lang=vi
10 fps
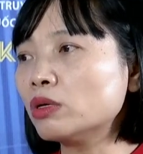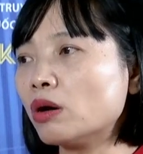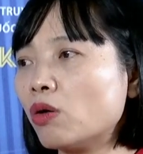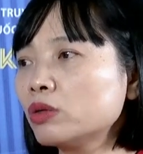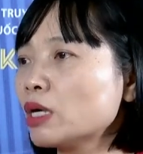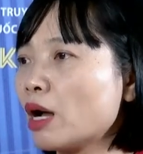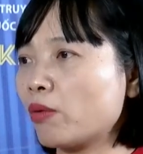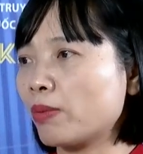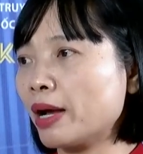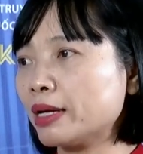có được hỗ trợ
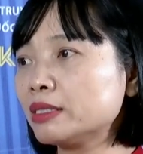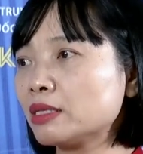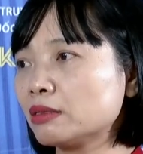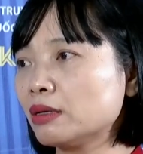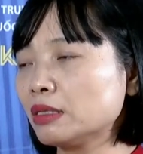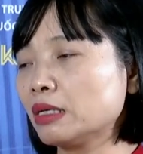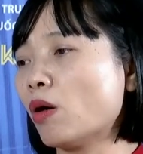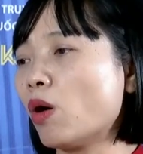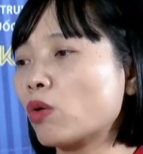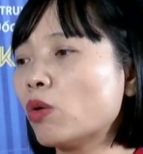học nghề đi chăng nữa thì
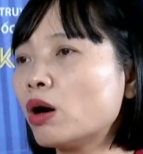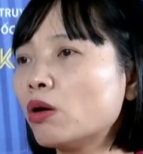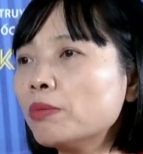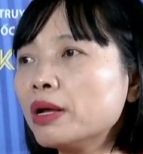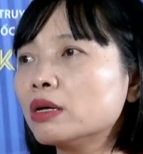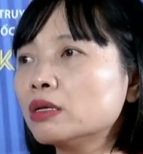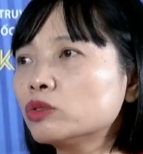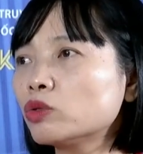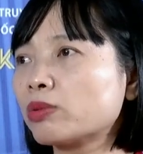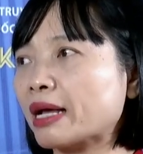họ cũng không biết
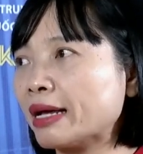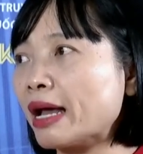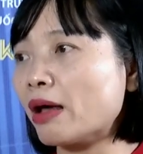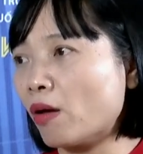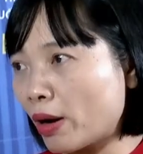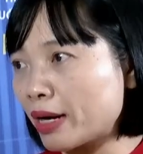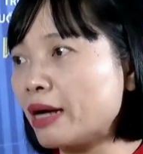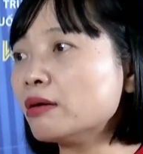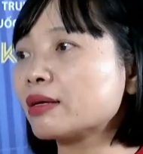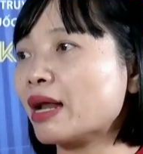ứng dụng cái nghề họ
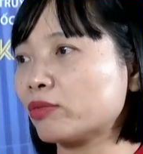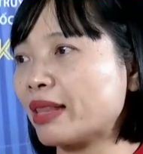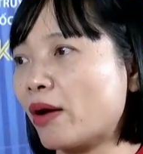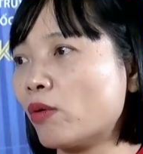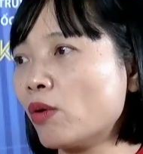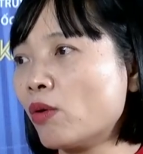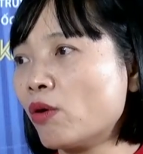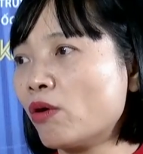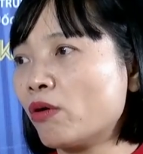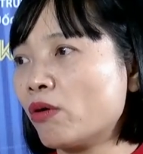đã được đào tạo
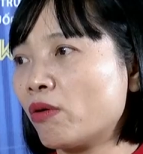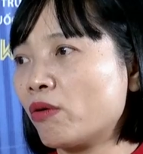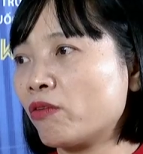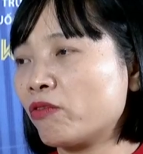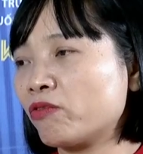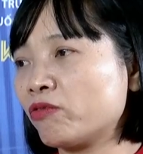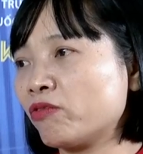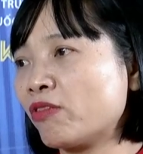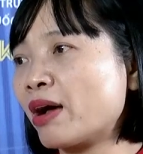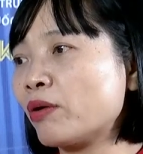
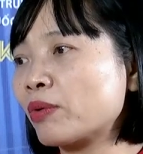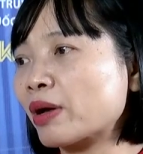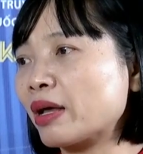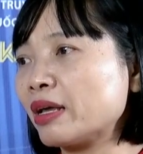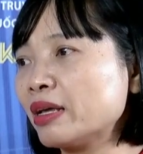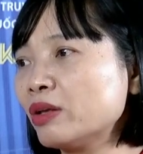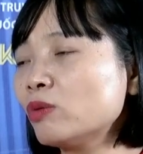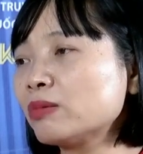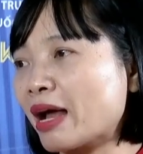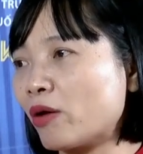vào cái
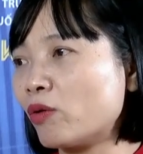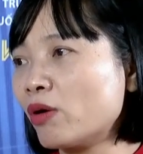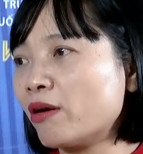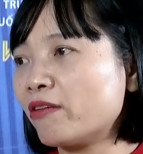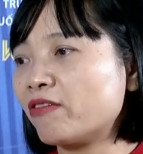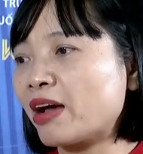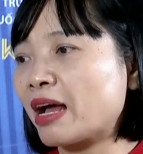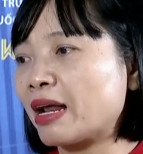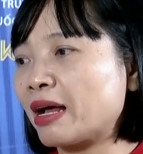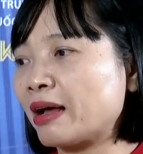lúc nào
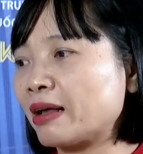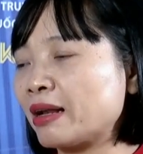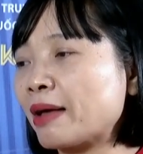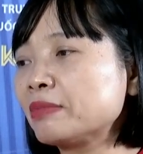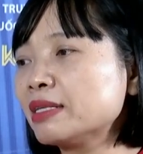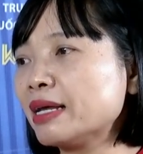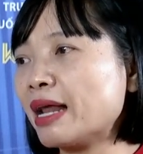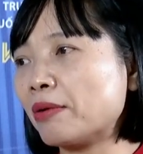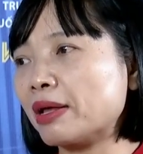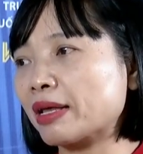và làm như thế
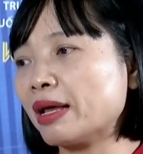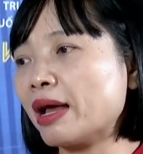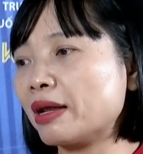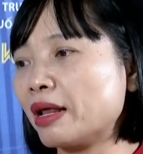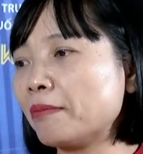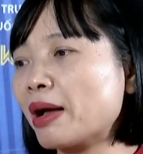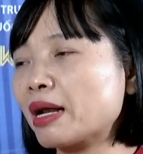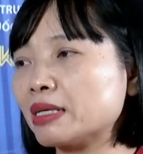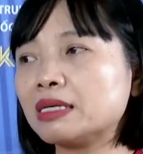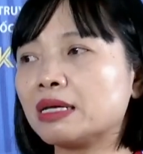nào để cái nghề đấy
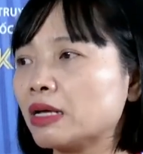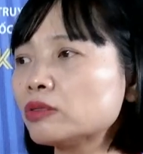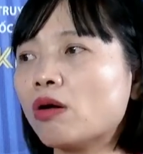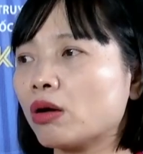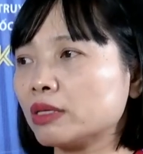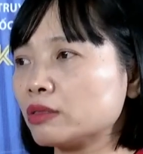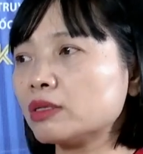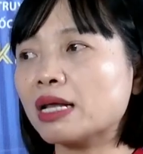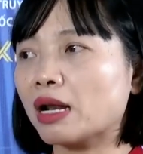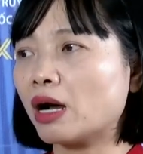mang lại sinh kế cho họ thì rõ
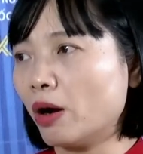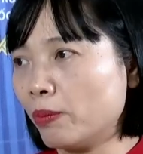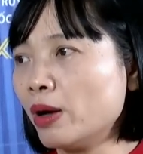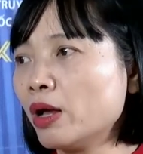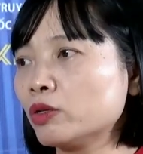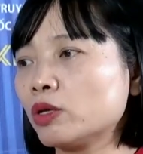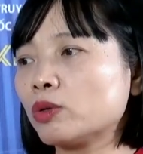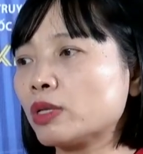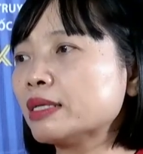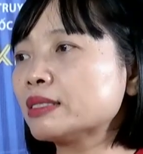ràng là không. Nên
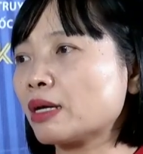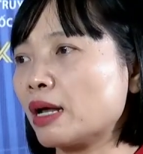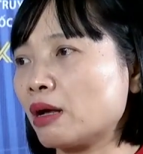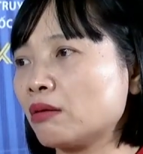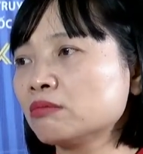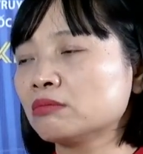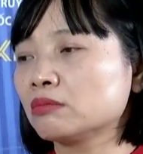tôi thấy rằng là